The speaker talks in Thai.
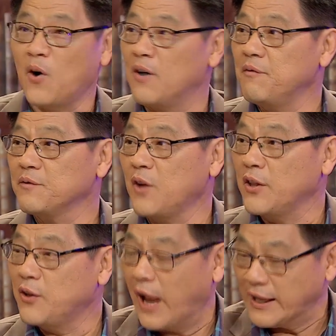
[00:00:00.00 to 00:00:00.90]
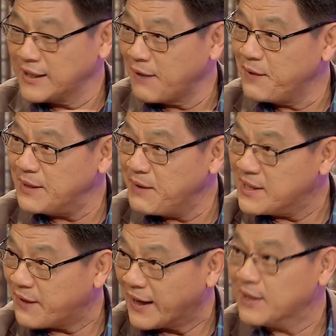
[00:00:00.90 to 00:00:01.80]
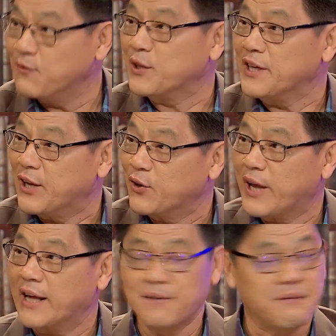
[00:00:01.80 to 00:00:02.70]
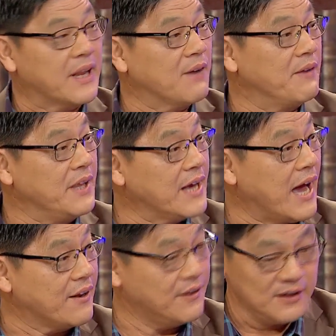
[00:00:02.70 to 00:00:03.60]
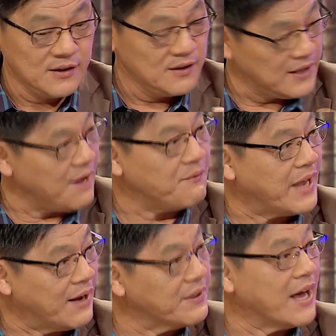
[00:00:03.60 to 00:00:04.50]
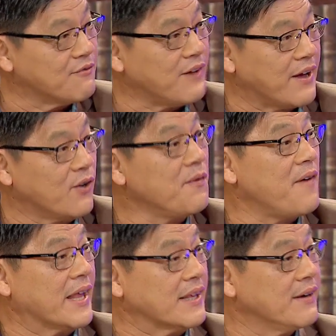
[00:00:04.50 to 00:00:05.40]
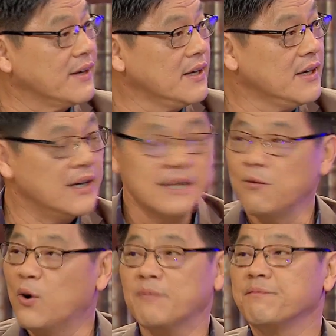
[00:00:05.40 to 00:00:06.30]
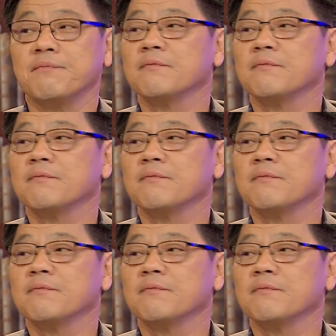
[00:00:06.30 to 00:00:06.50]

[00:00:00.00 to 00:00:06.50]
บอกตอนหลังที่ท่านไม่มีตำแหน่งรัฐมนตรีนายกนะท่านเป็นกรรมการเนี่ยประธานกรรมการฝ่ายก็ประมาณท่านบอกว่า